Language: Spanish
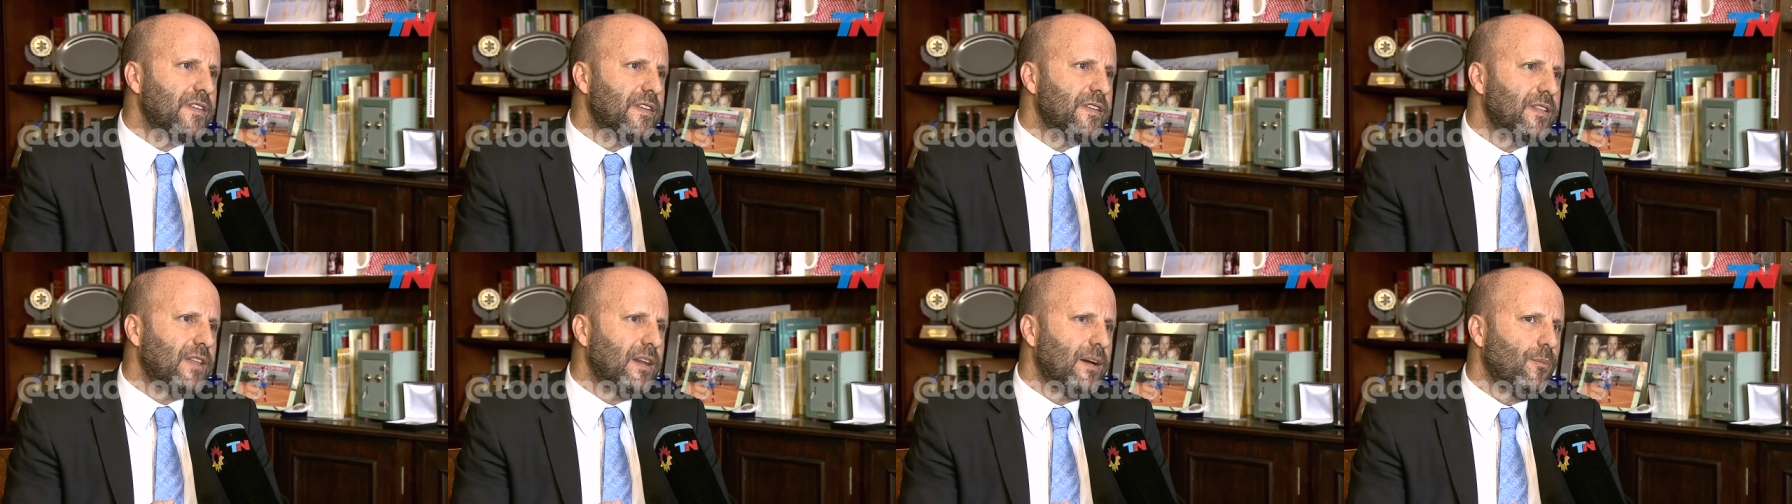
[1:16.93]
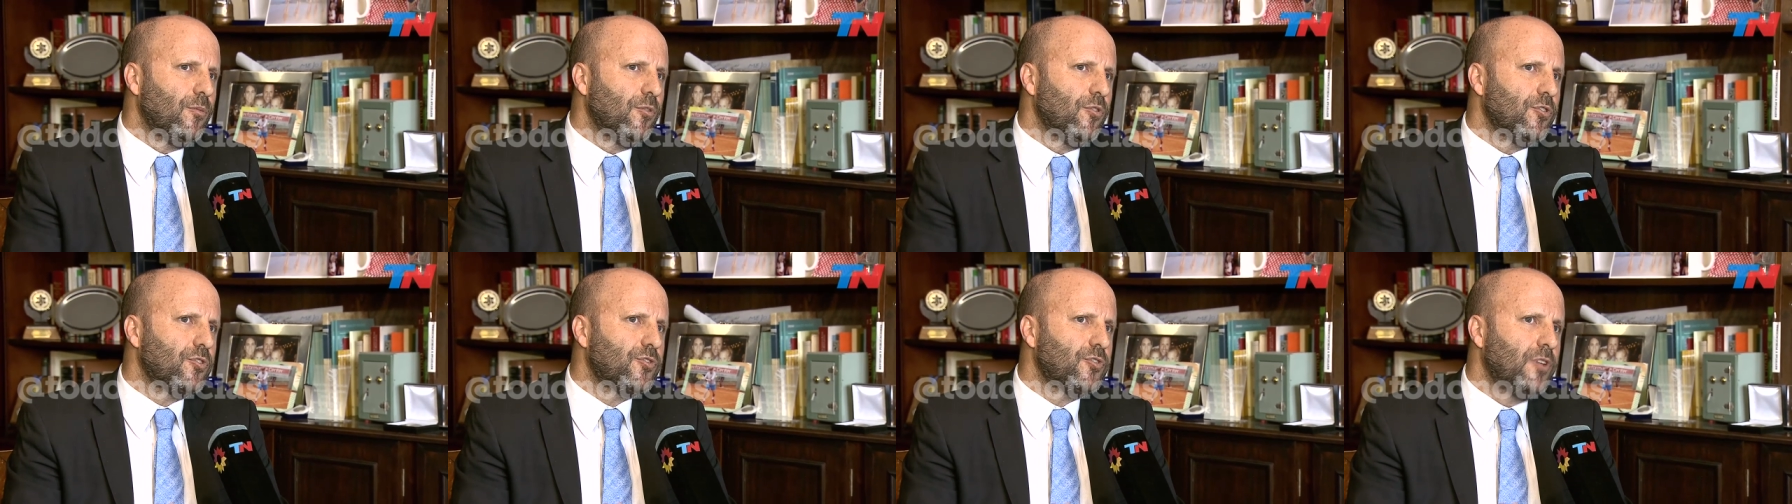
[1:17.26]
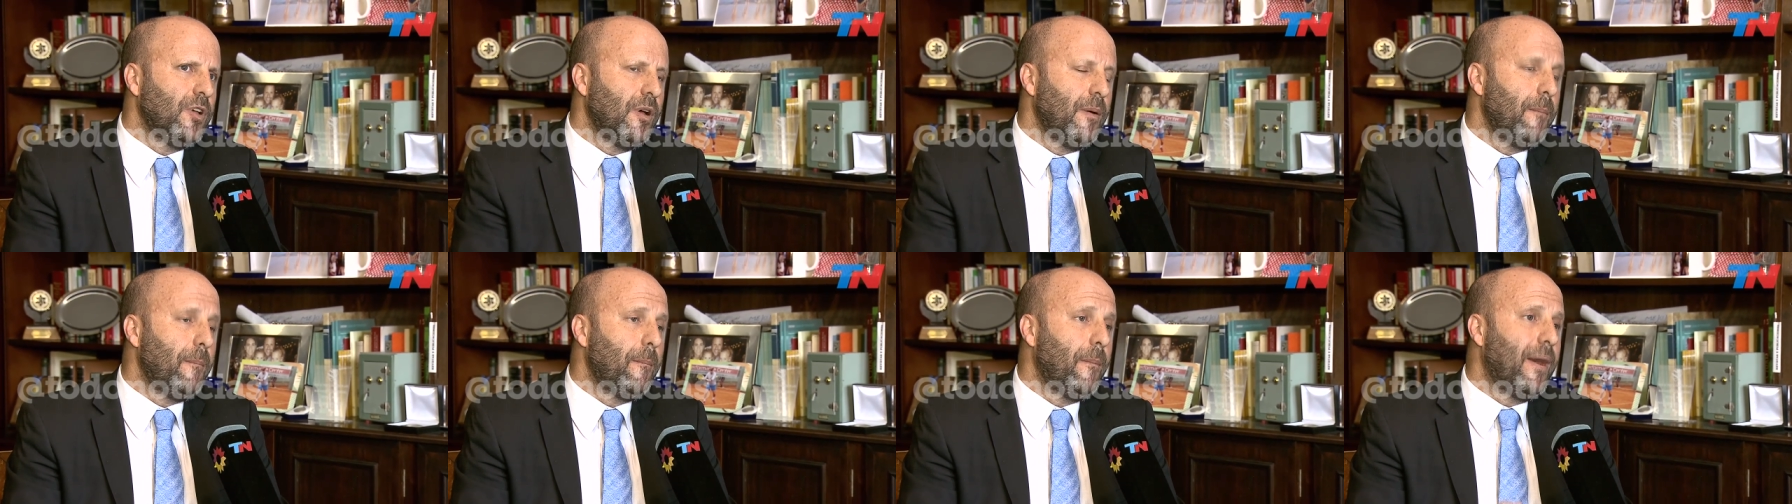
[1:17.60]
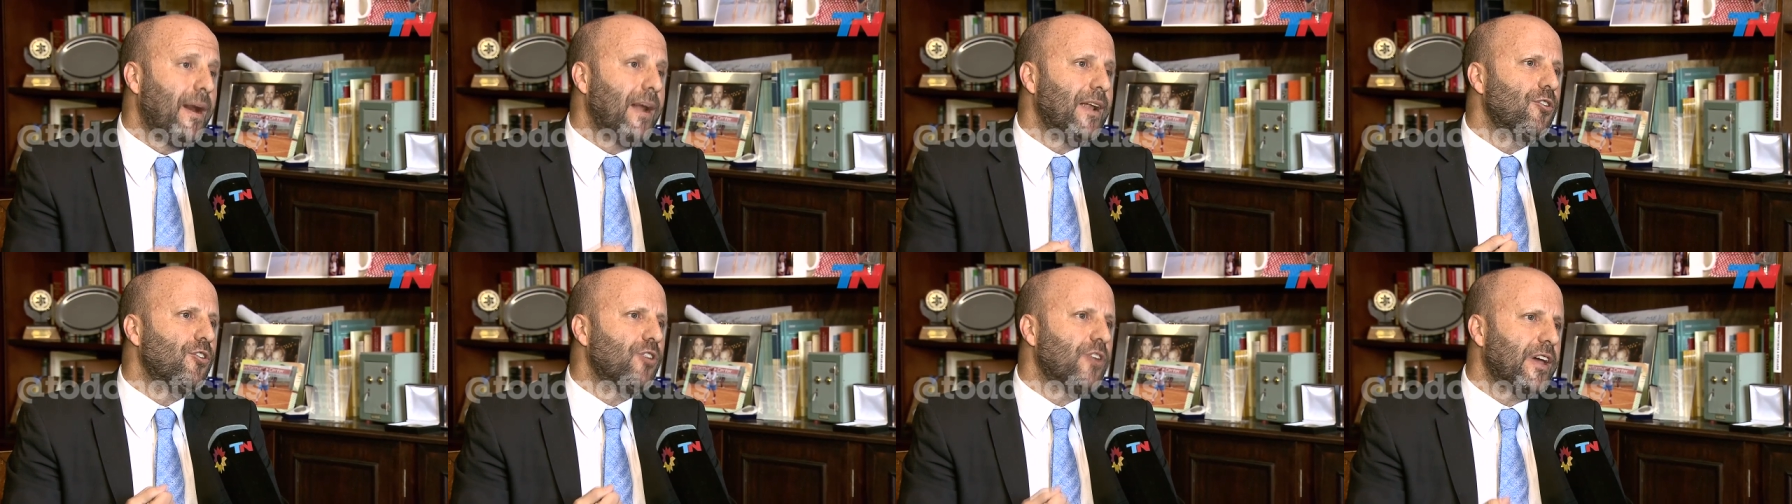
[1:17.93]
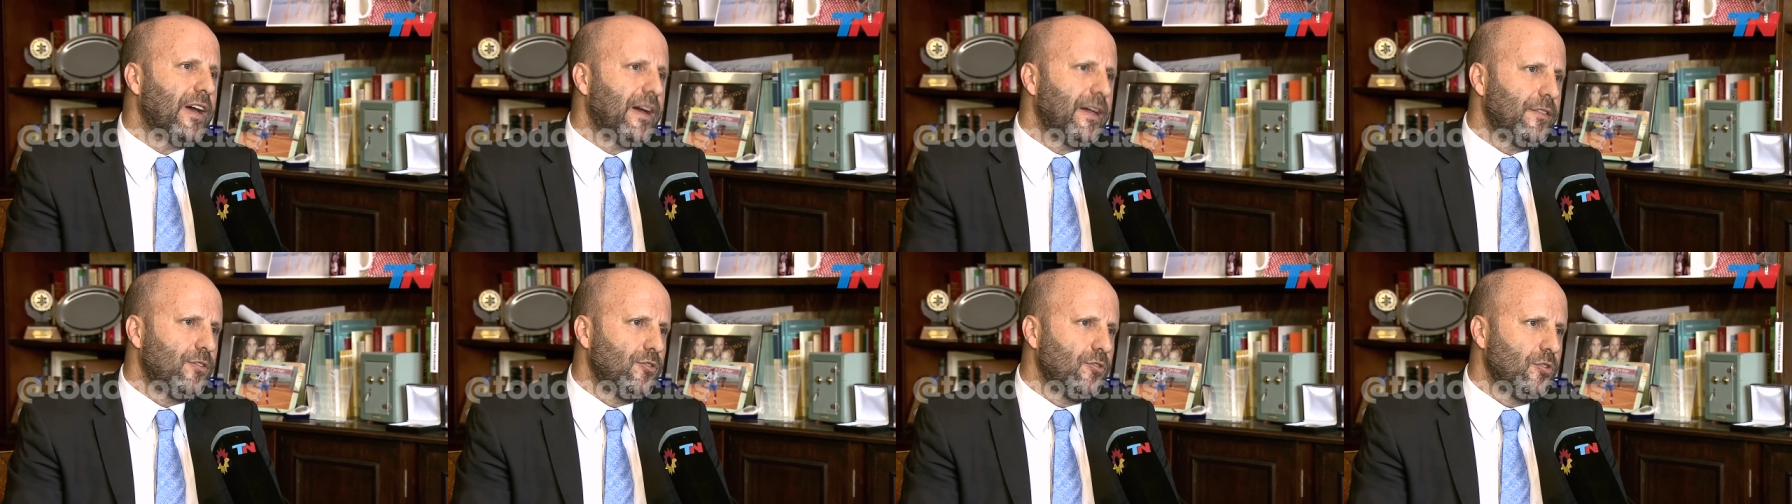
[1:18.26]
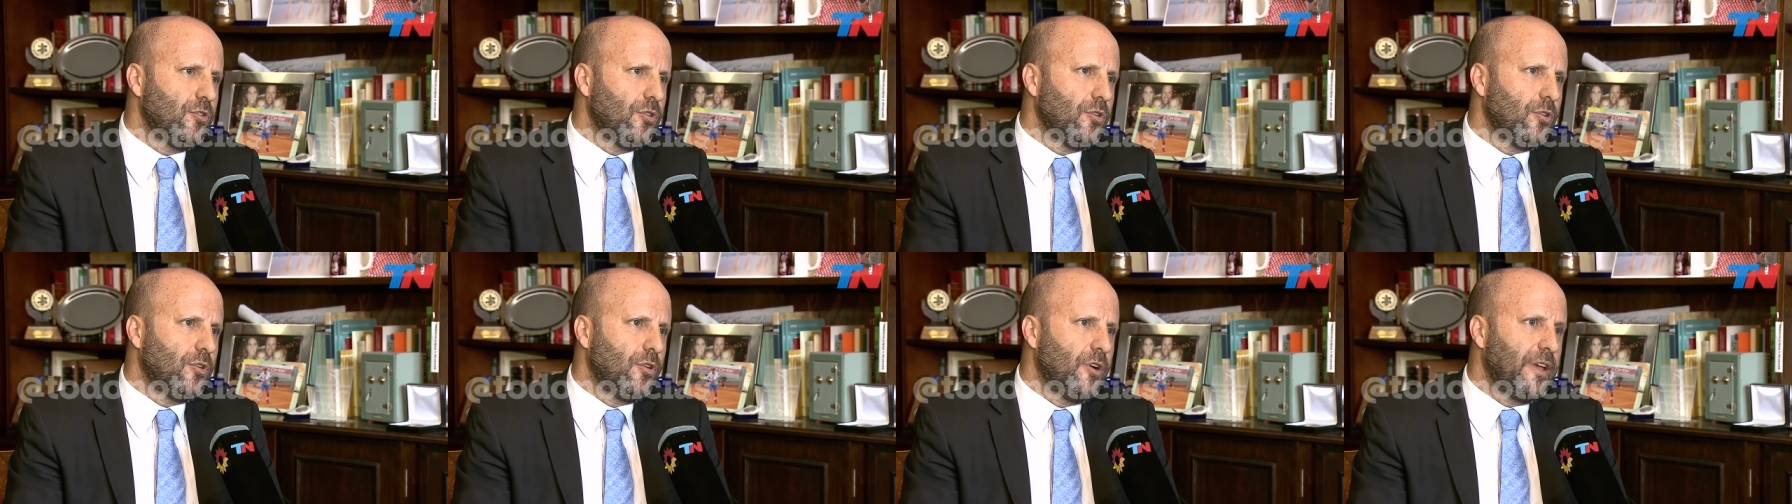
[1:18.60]
estamos
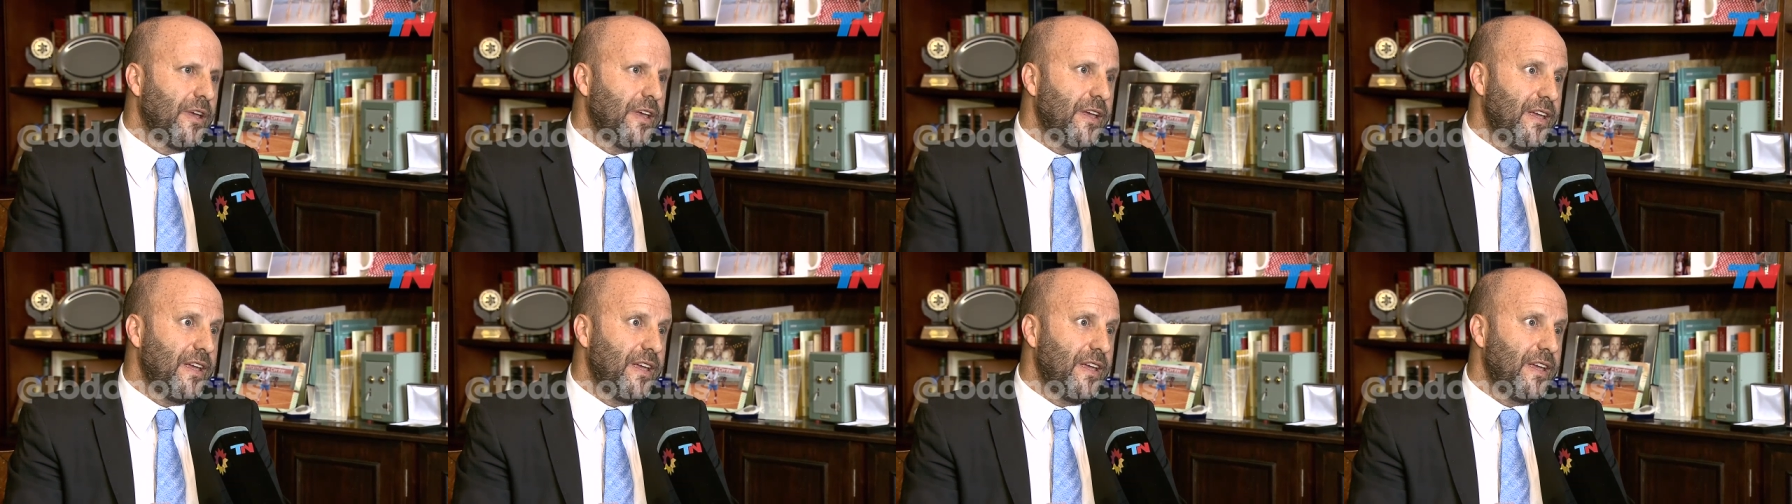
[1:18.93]
valorando